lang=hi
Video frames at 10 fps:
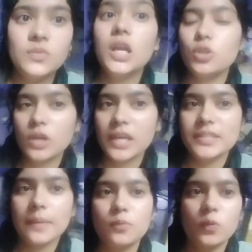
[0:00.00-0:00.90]
तो गाइस
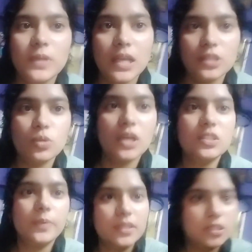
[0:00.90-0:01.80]
आपको मिलाती हूँ आज
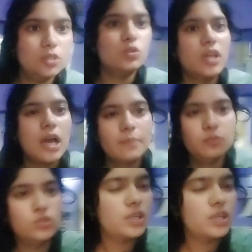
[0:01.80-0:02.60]
मेरे जीजू से आप उनसे